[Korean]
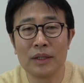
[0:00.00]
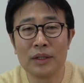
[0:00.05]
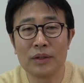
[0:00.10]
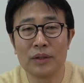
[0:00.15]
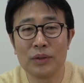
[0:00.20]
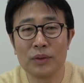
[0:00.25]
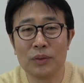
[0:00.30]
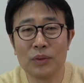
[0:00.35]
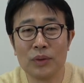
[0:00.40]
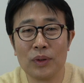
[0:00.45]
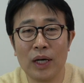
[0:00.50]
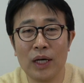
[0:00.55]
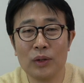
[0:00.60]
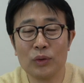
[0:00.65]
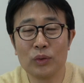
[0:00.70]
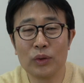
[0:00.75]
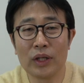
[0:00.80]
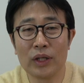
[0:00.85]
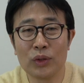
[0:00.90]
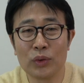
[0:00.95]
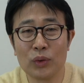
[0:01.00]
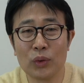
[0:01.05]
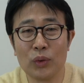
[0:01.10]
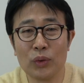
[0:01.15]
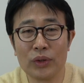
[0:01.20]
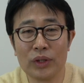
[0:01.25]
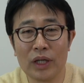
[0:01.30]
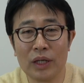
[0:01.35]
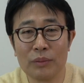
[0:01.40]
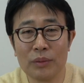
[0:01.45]
그리고 한국에
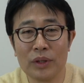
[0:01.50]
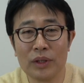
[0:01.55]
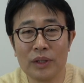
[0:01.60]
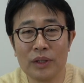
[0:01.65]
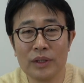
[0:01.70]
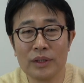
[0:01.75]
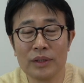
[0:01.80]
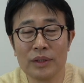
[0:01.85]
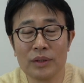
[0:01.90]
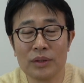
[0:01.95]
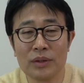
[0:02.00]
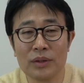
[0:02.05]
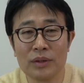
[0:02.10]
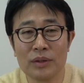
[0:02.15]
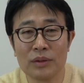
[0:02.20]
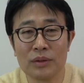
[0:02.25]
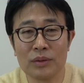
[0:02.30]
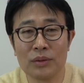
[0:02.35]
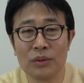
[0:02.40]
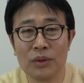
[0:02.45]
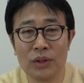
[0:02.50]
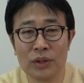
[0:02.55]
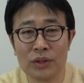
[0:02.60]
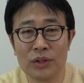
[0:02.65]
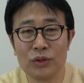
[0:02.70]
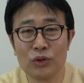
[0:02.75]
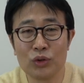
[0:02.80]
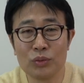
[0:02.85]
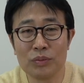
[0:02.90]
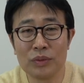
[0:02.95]
들어온다면 또
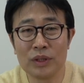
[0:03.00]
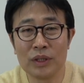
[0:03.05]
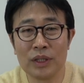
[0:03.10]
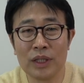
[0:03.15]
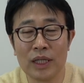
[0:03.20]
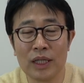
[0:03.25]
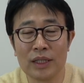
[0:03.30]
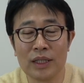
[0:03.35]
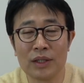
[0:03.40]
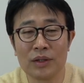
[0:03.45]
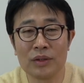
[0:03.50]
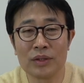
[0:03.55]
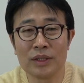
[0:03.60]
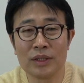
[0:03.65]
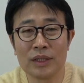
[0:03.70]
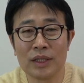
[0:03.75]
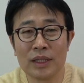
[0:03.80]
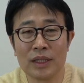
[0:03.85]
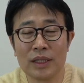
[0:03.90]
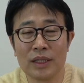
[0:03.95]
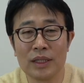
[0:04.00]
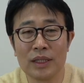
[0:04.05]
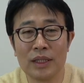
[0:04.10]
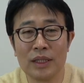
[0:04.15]
어떤 준비를 해야 될 것이냐,